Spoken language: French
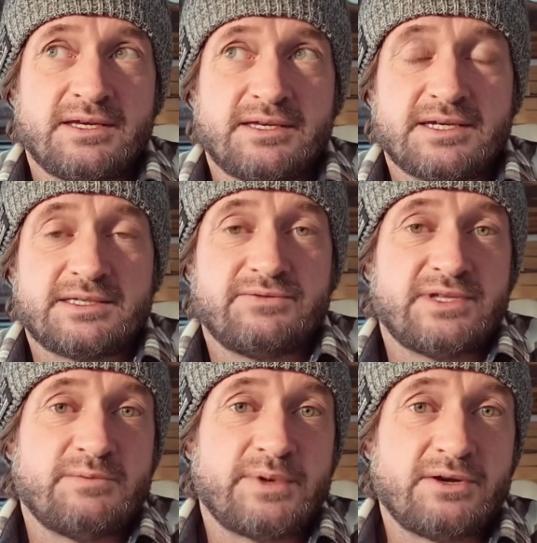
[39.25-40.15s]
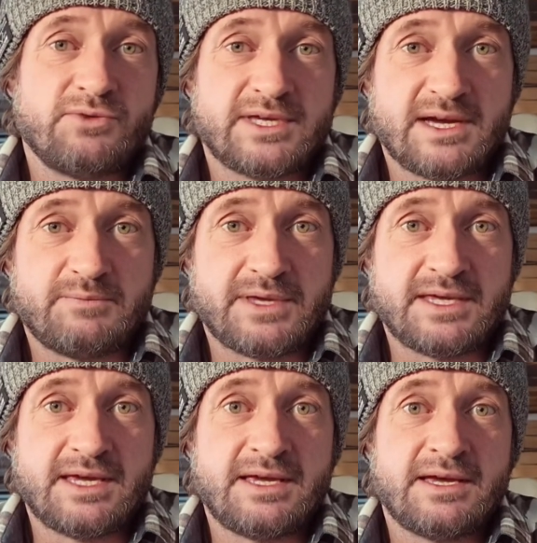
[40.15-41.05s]
car si vous n'avez pas de loyer à
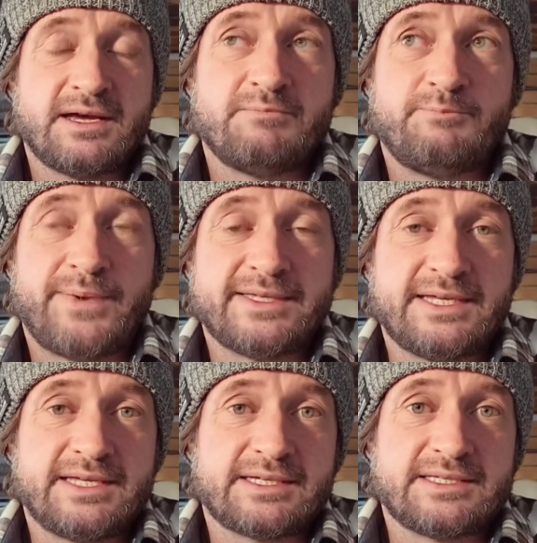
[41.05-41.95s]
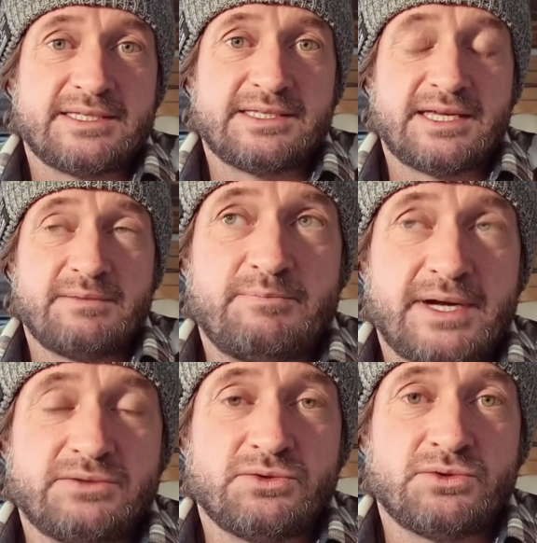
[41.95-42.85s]
payer, pas d'électricité,
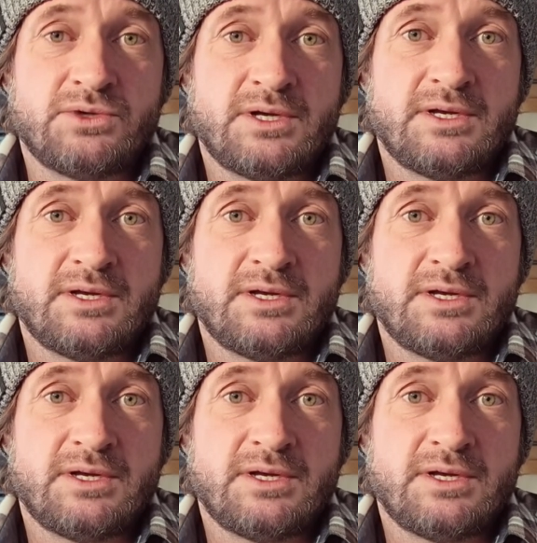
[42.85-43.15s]
pas d'eau,